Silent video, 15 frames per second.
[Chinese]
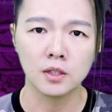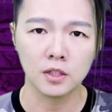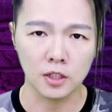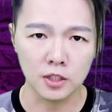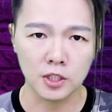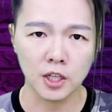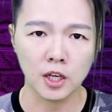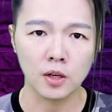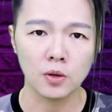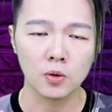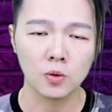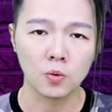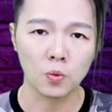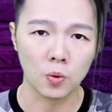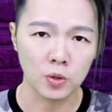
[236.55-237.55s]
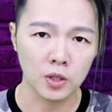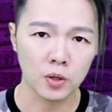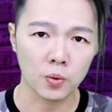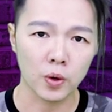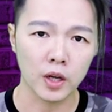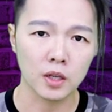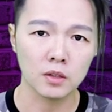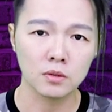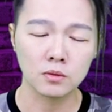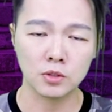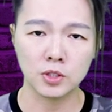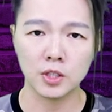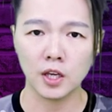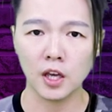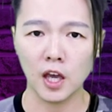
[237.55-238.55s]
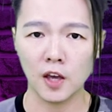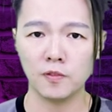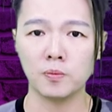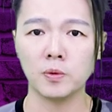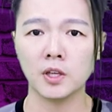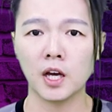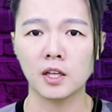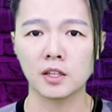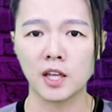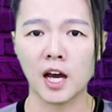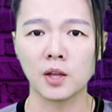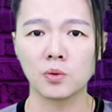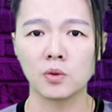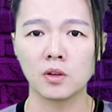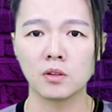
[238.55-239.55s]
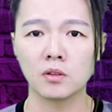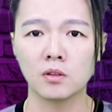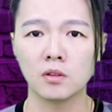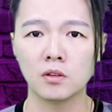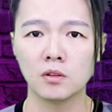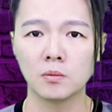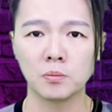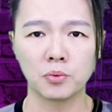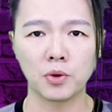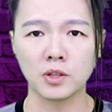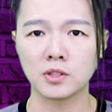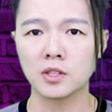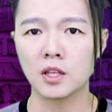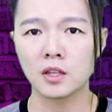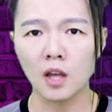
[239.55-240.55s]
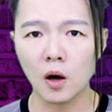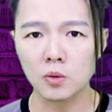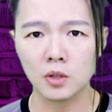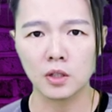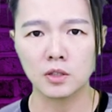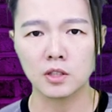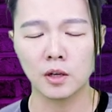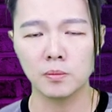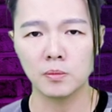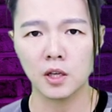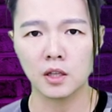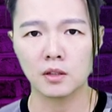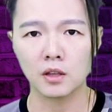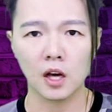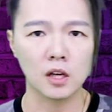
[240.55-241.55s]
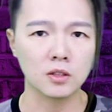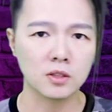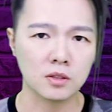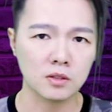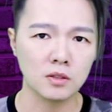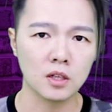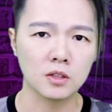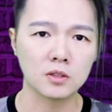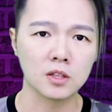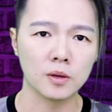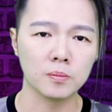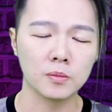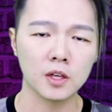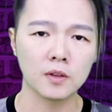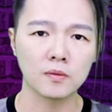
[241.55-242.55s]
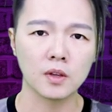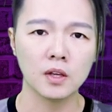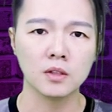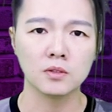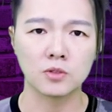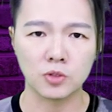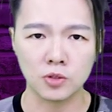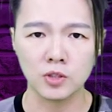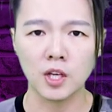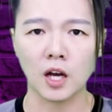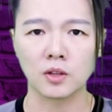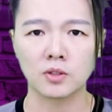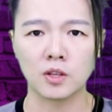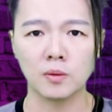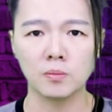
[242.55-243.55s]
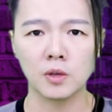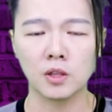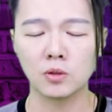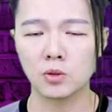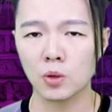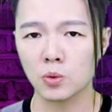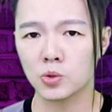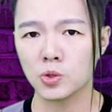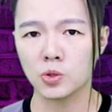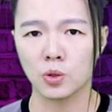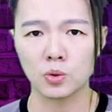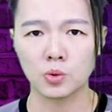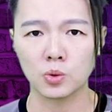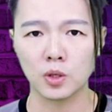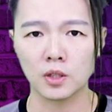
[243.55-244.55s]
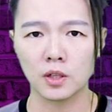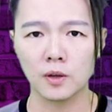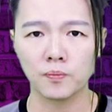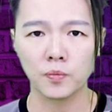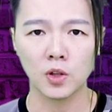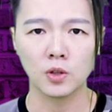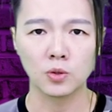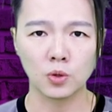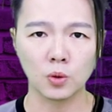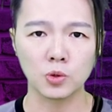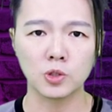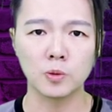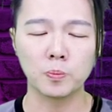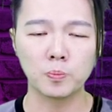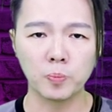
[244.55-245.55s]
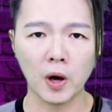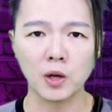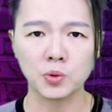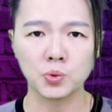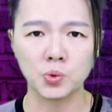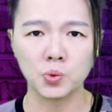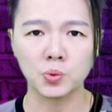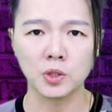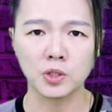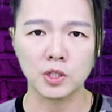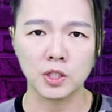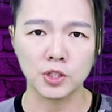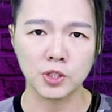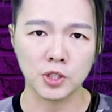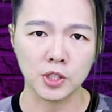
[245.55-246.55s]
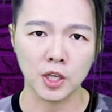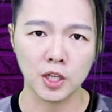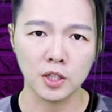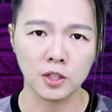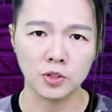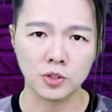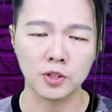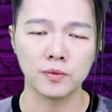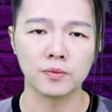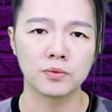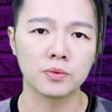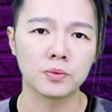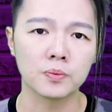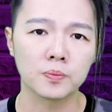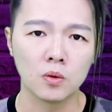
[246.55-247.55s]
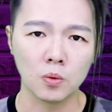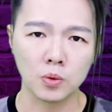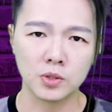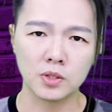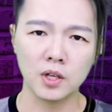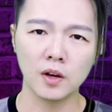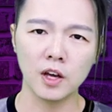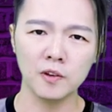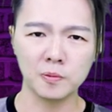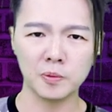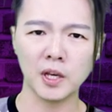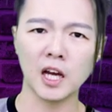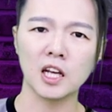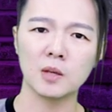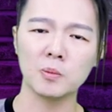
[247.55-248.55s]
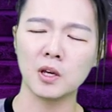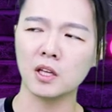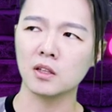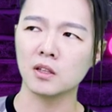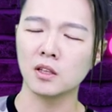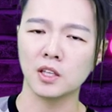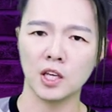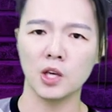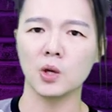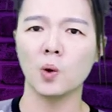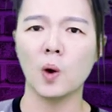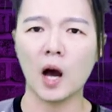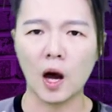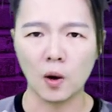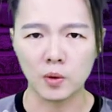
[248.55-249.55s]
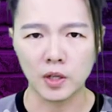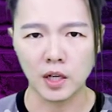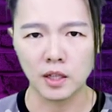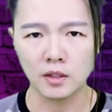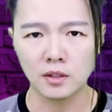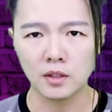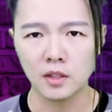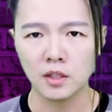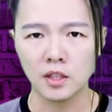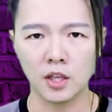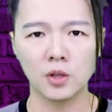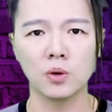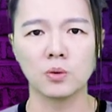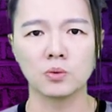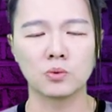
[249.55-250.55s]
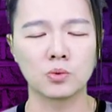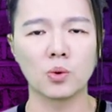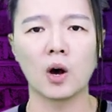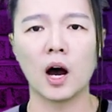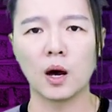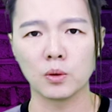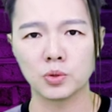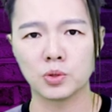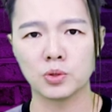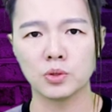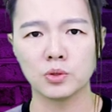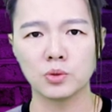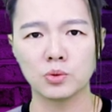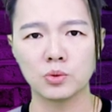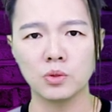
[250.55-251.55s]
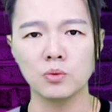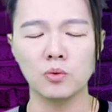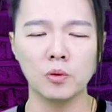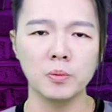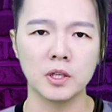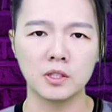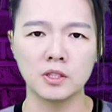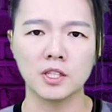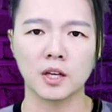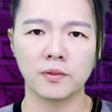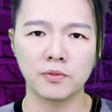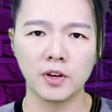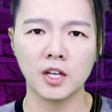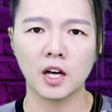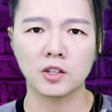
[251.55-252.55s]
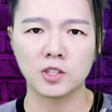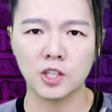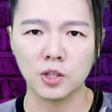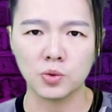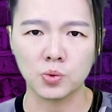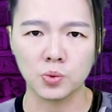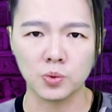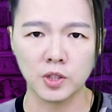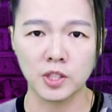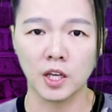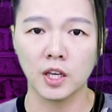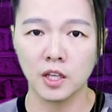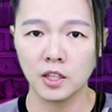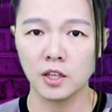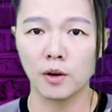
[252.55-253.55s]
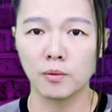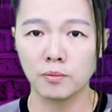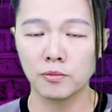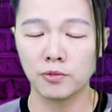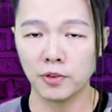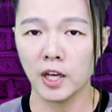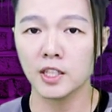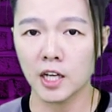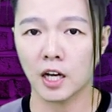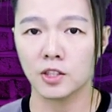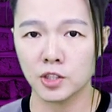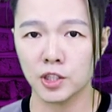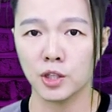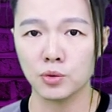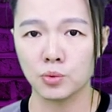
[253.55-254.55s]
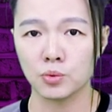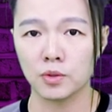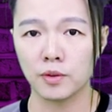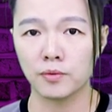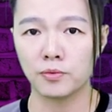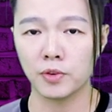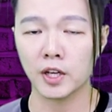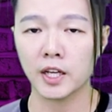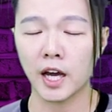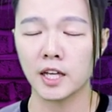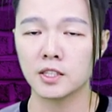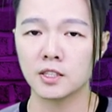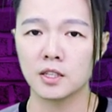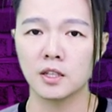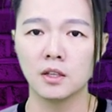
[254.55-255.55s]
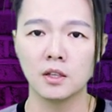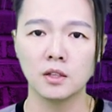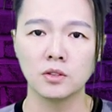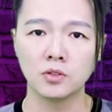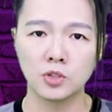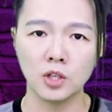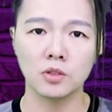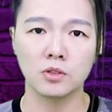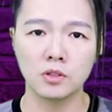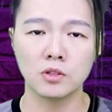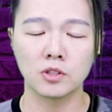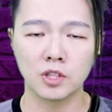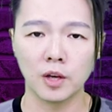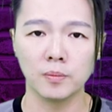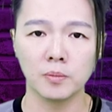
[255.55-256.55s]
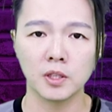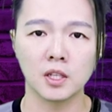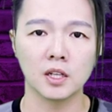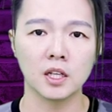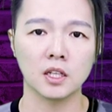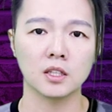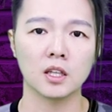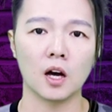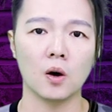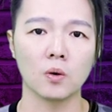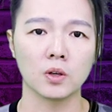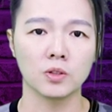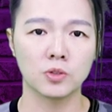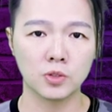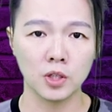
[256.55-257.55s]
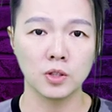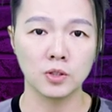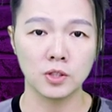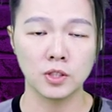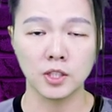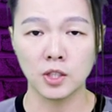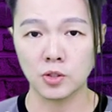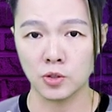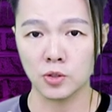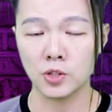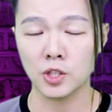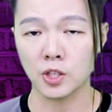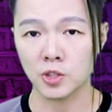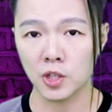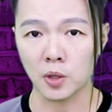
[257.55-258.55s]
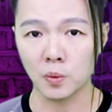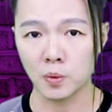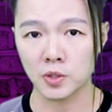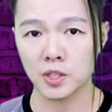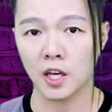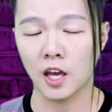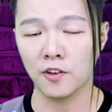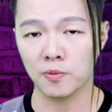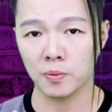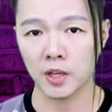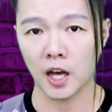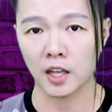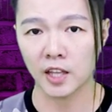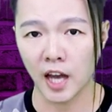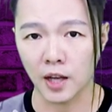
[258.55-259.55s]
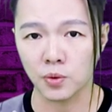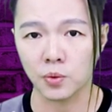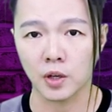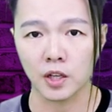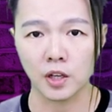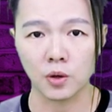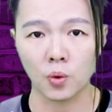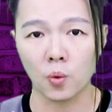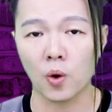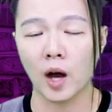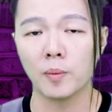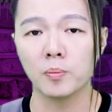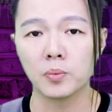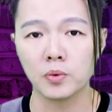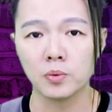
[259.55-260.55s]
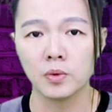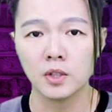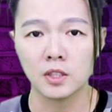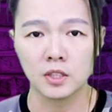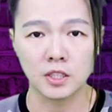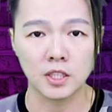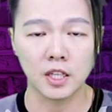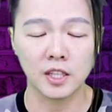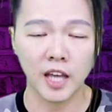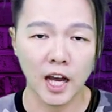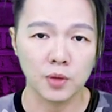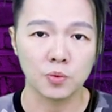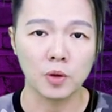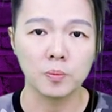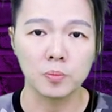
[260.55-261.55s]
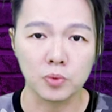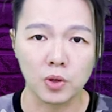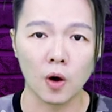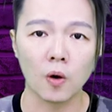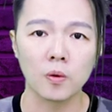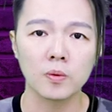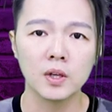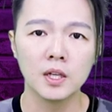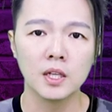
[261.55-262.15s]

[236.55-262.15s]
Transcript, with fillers: 而且，我认为这些 FBI 的探员，不是在道德层面、还是私人层面、职场层面，都是有罪的，都是帮助了这个邪恶政府。我知道 FBI 里面也有好人。也有做好事，所以我每次讲的非常清楚，而且要非常清楚的分开这些政治层面的领导跟真正在执行任务这些 FBI 探员跟国安部的这些探员不同。